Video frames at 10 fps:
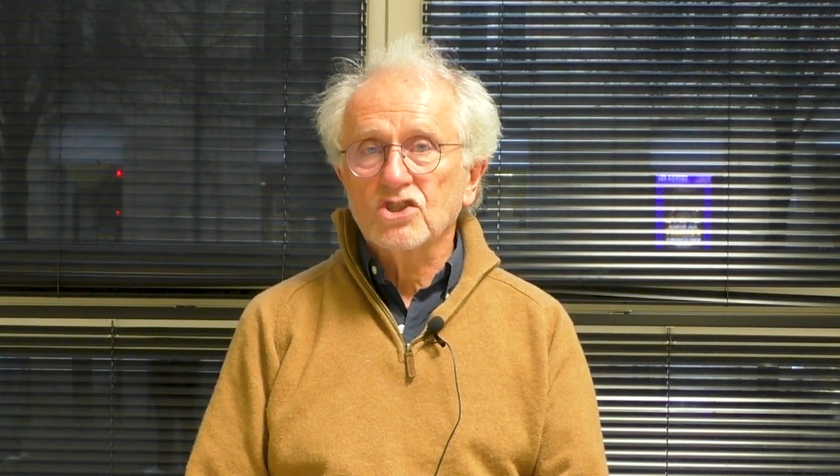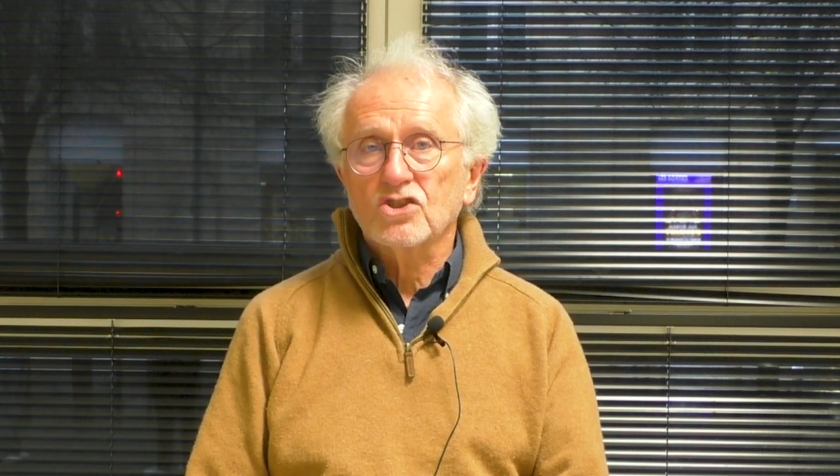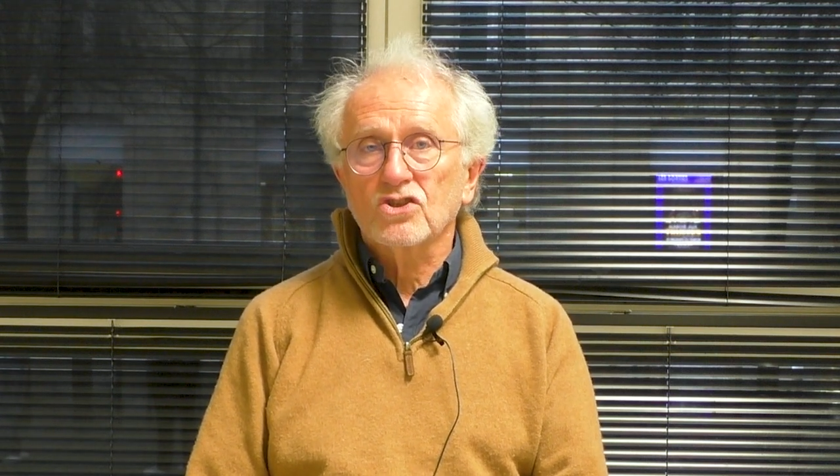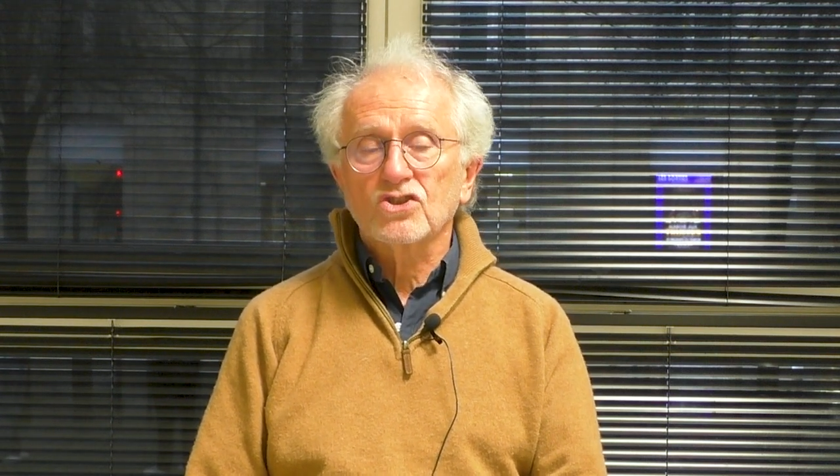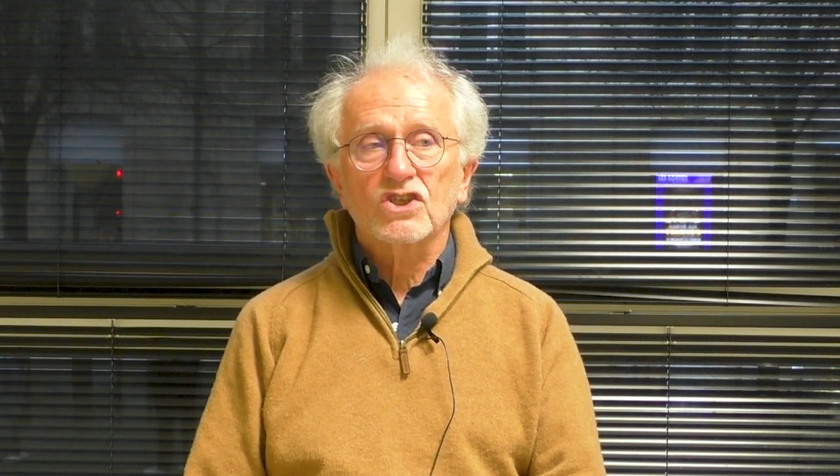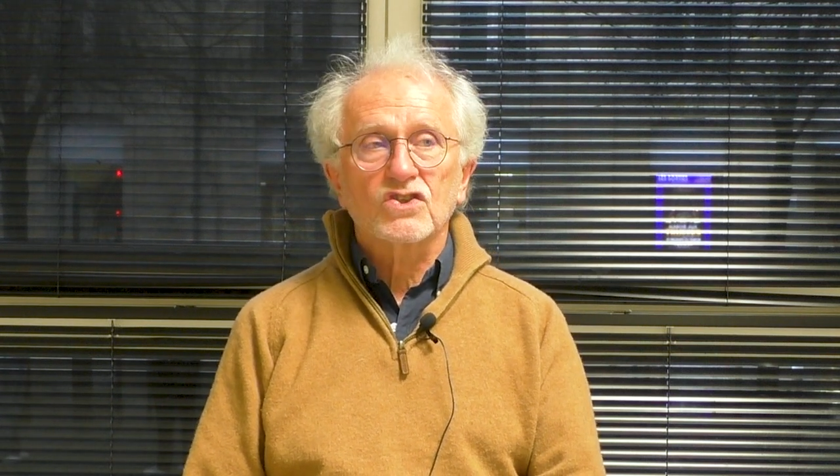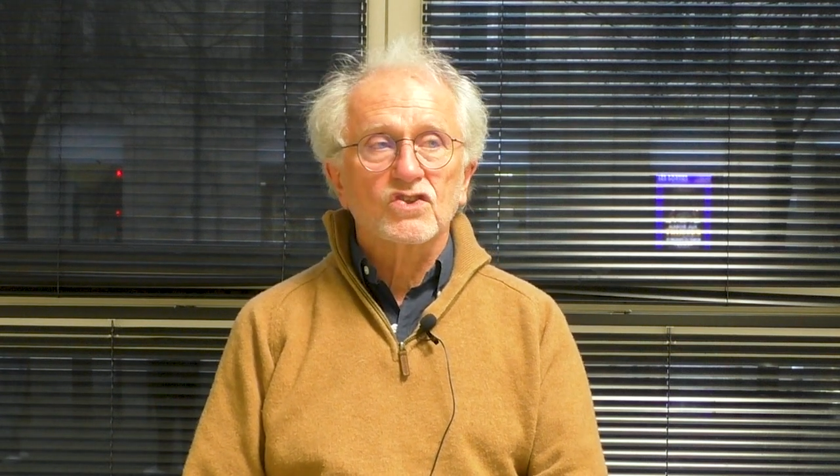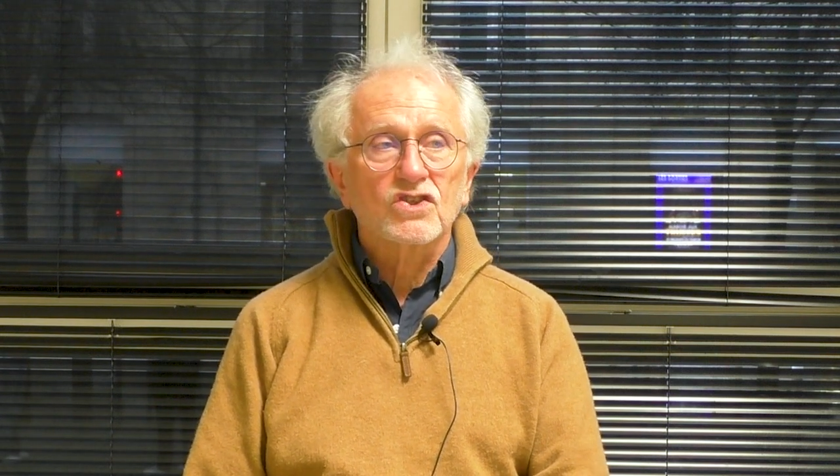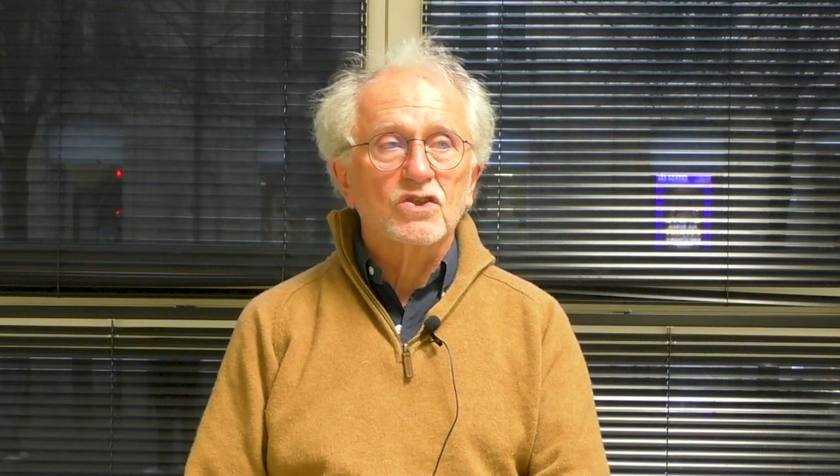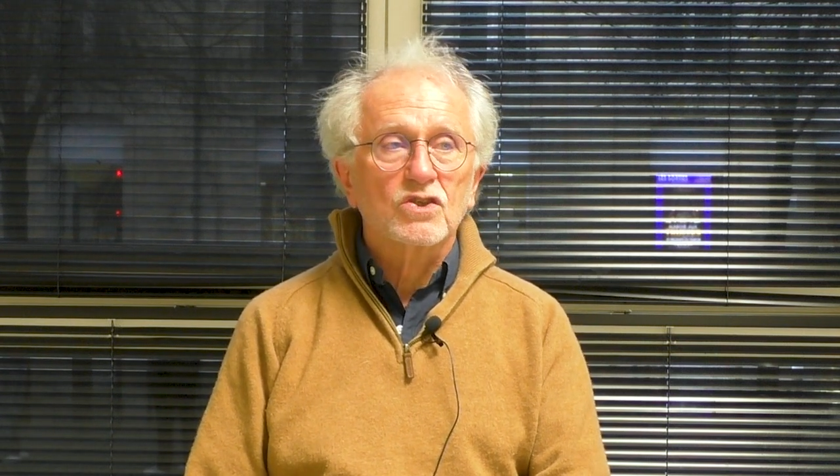échange
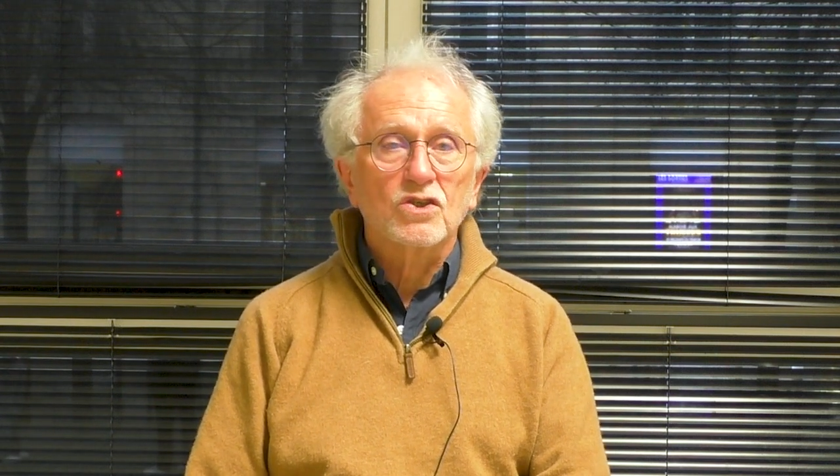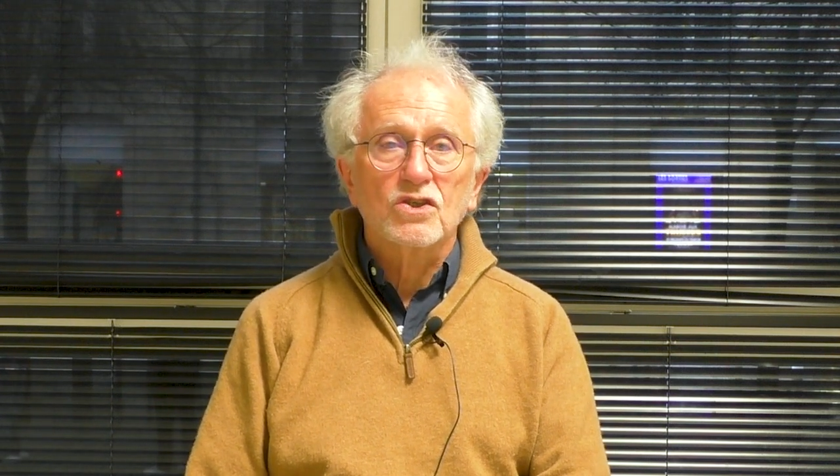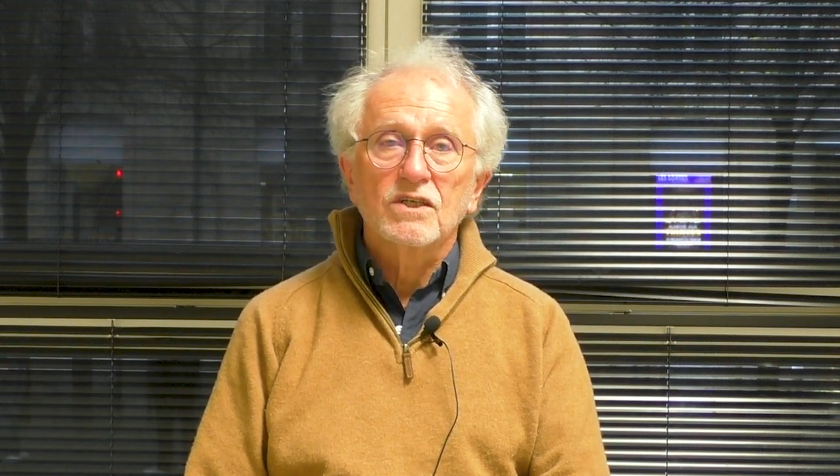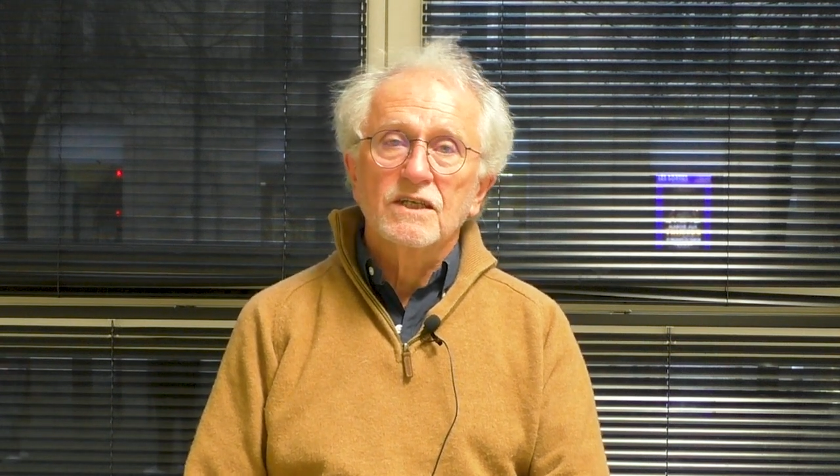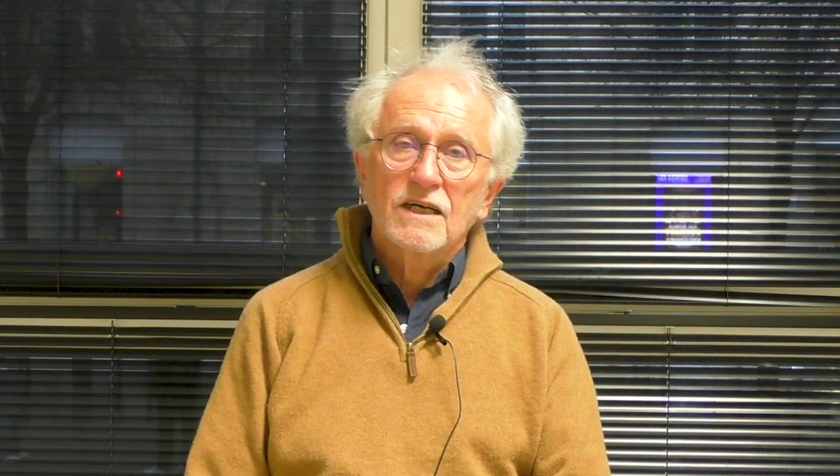assez